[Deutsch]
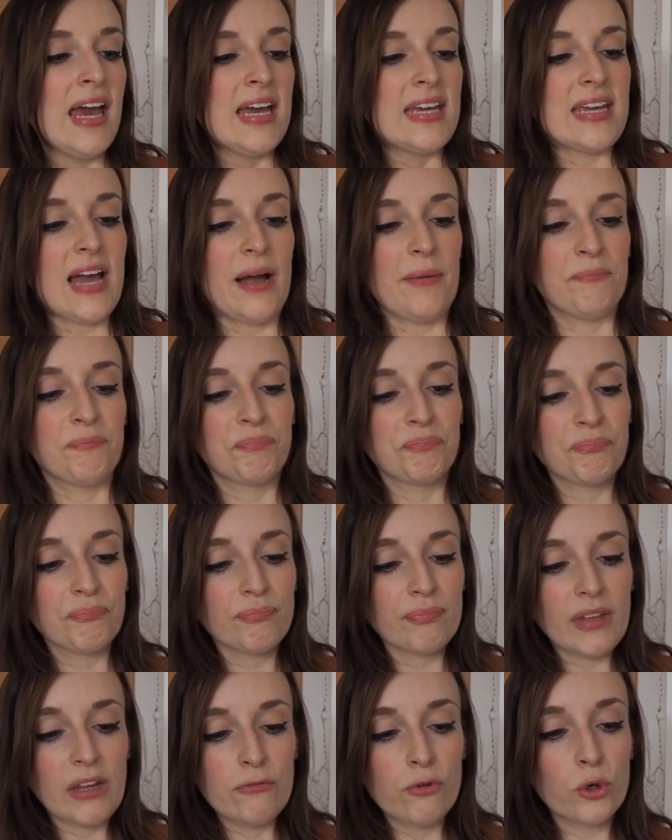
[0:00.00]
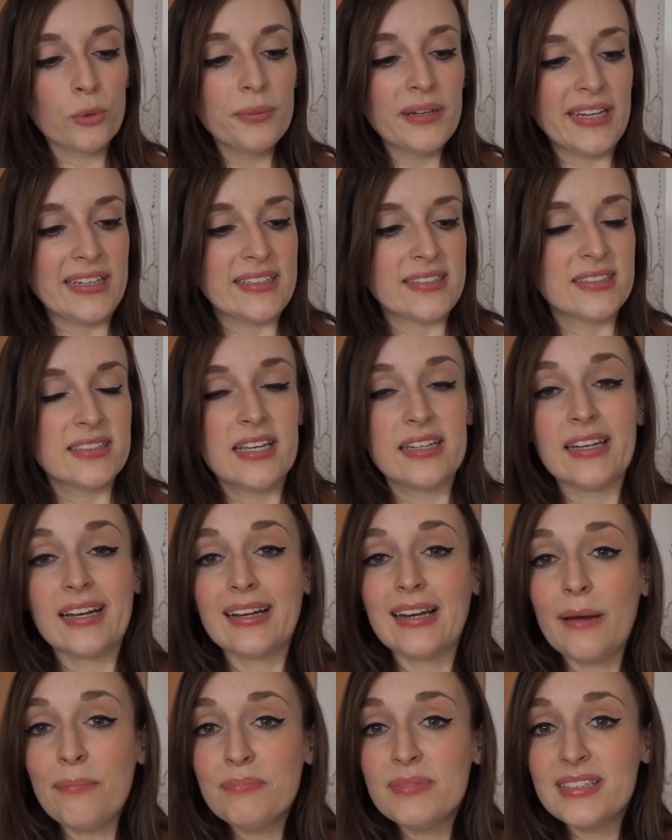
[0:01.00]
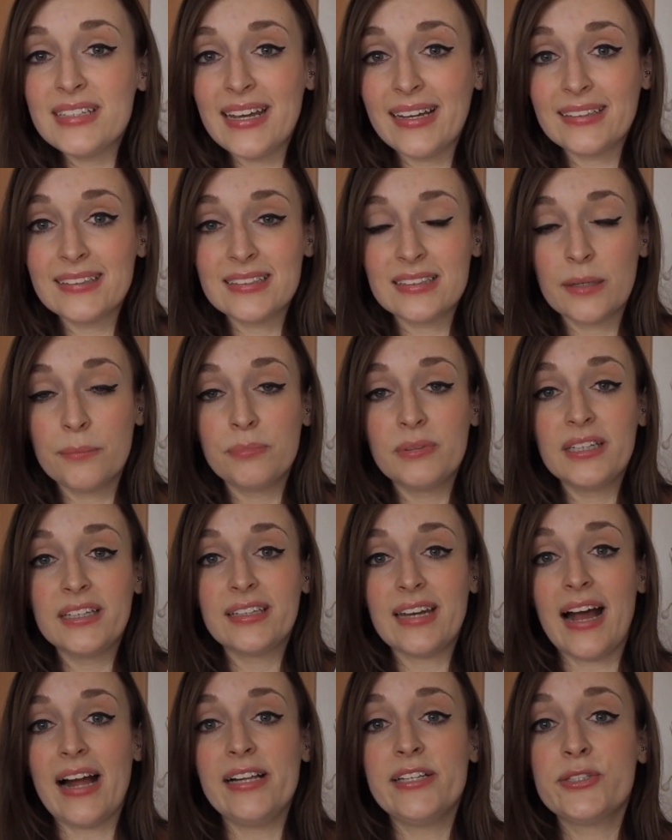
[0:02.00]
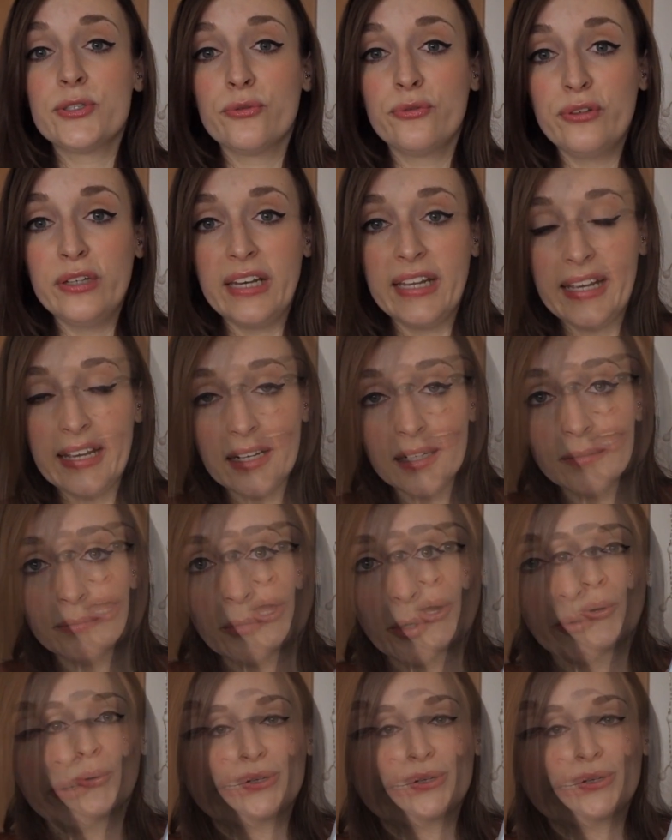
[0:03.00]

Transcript: Ja, worum geht es hier? Der Klappentext gibt nicht allzu viel her